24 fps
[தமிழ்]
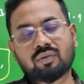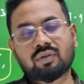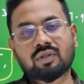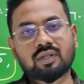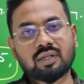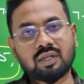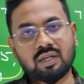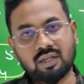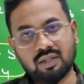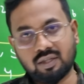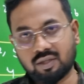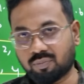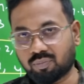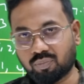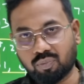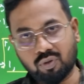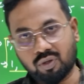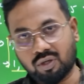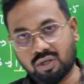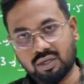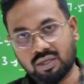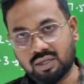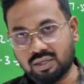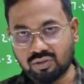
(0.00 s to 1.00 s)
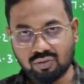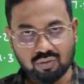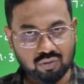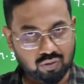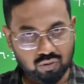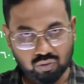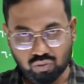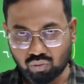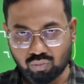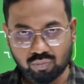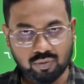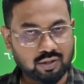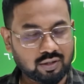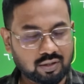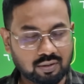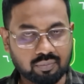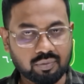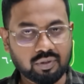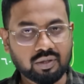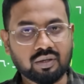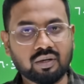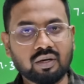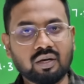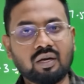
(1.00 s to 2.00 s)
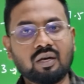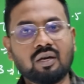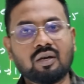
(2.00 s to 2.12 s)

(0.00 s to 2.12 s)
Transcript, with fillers: வந்து எழுதிட்டு போயிடலாம் நான் சொல்கிறேன் டூ மார்க் த்ரீ மார்க்